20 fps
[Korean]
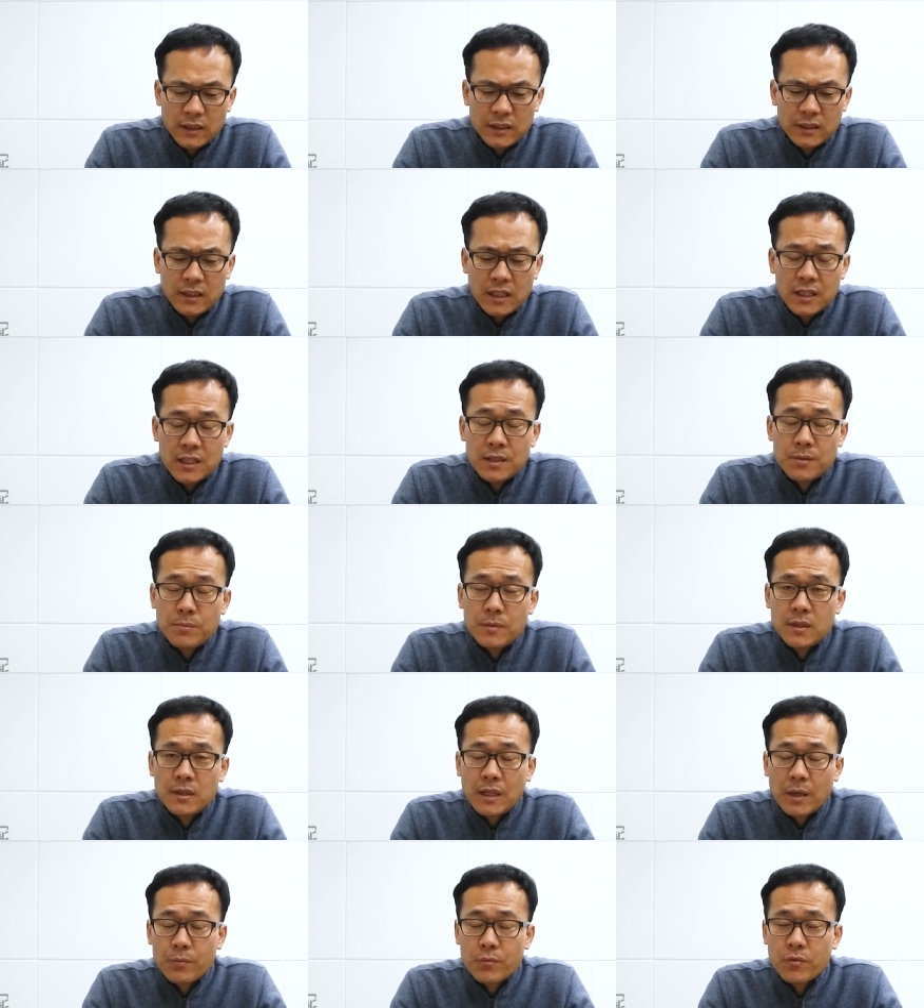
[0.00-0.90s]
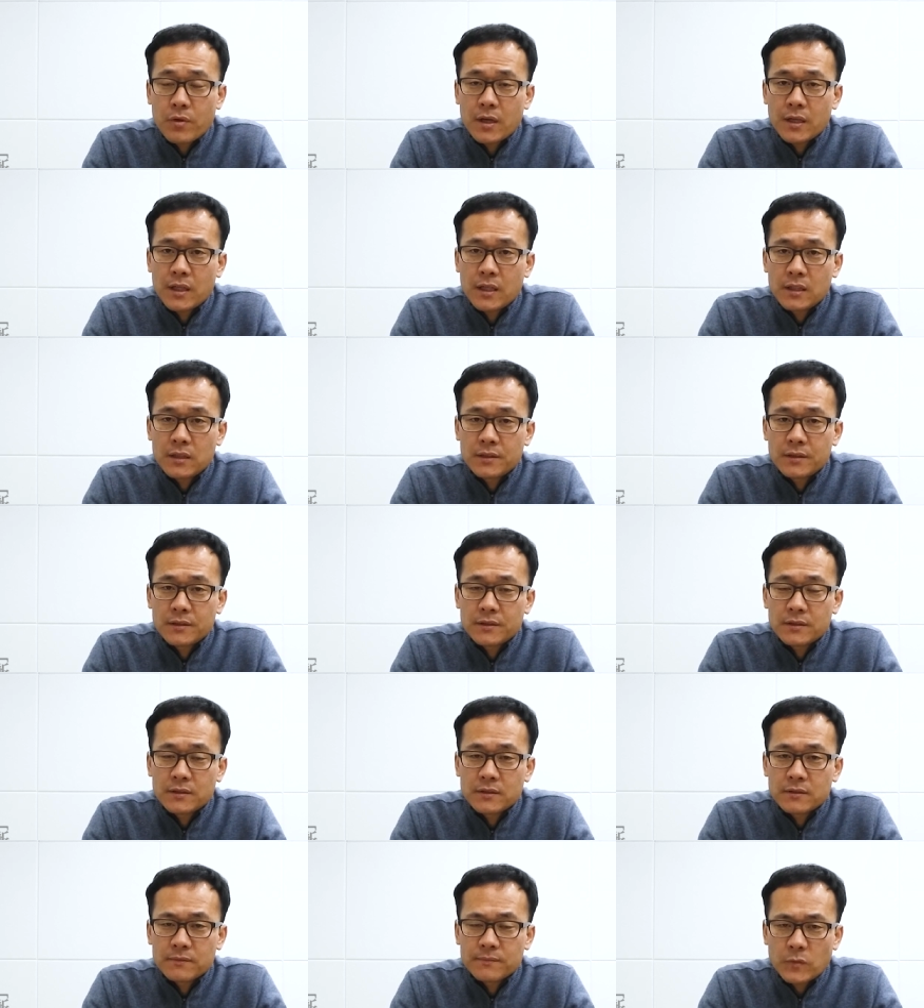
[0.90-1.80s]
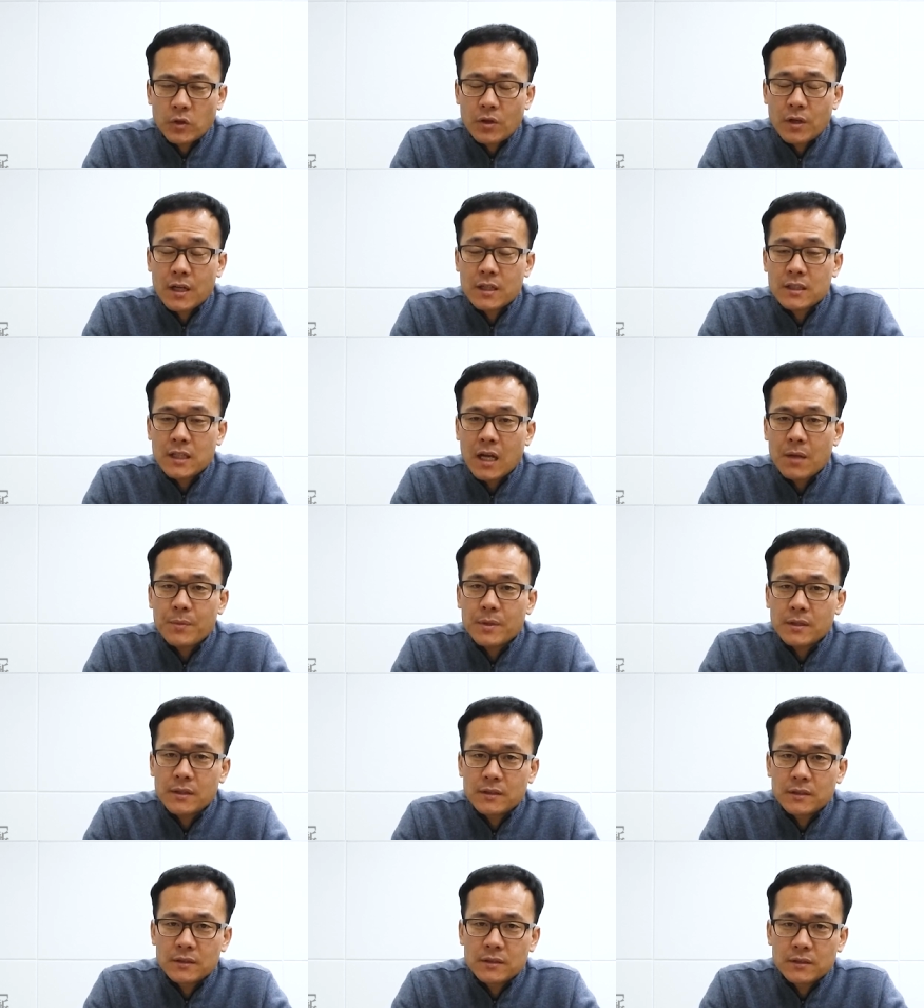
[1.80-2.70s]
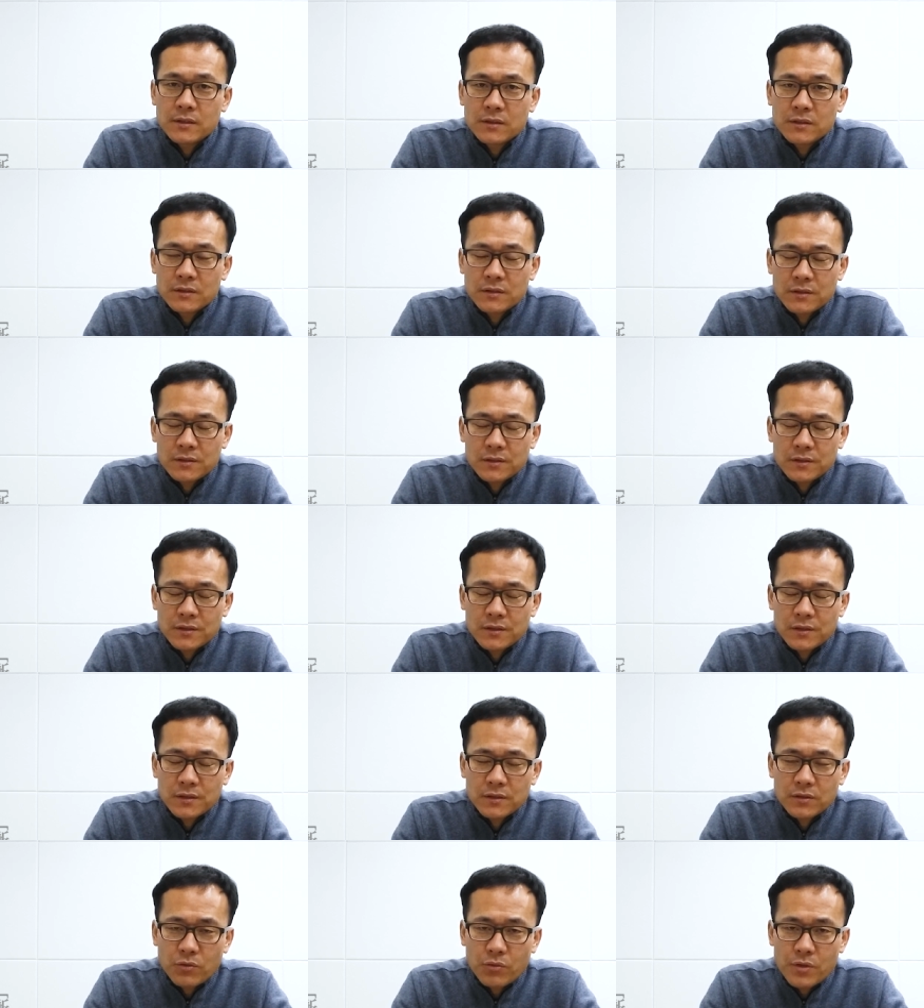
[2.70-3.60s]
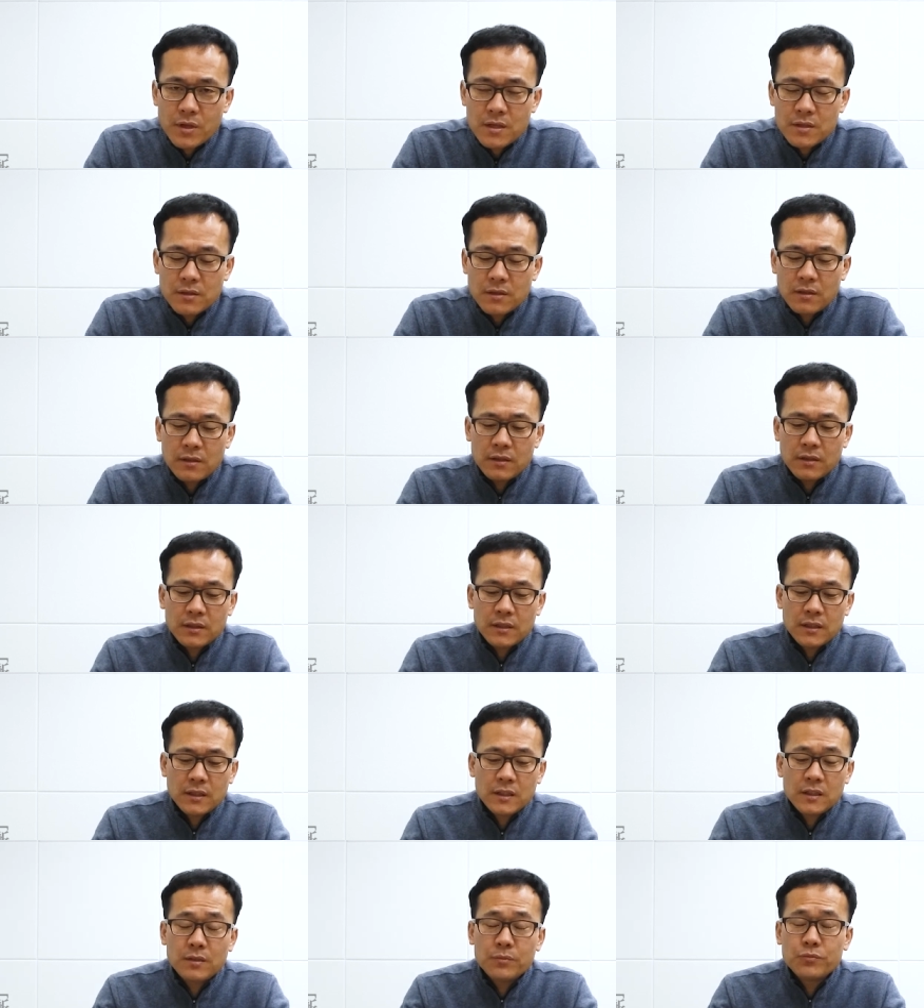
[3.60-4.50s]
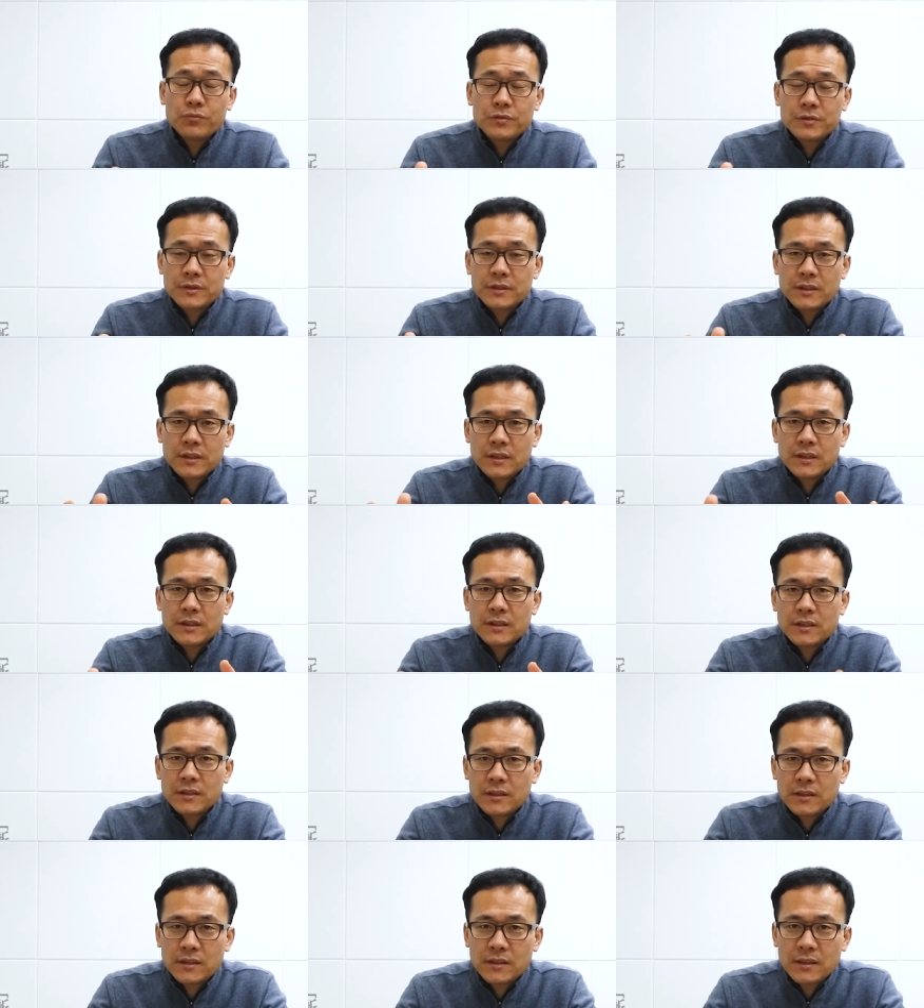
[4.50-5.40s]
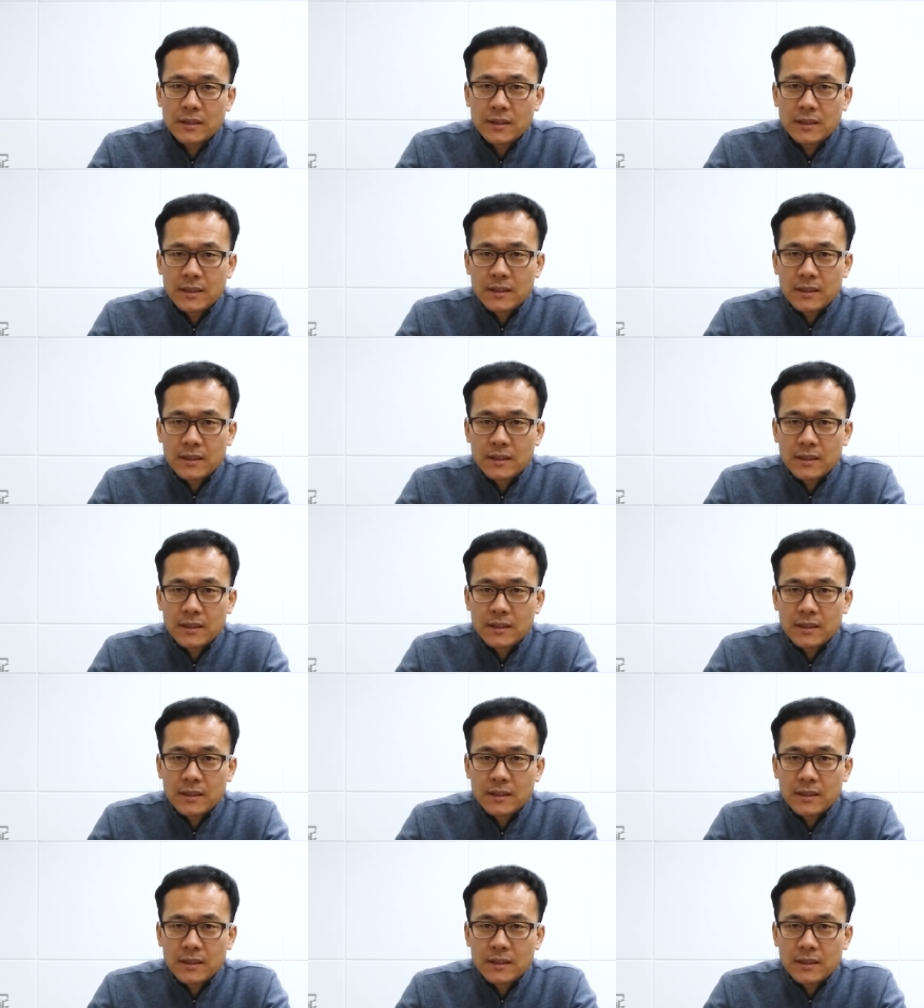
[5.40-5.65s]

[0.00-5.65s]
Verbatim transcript: 이게 이미 남북 간에는 여러 가지 합의들을 통해서 이런 문제를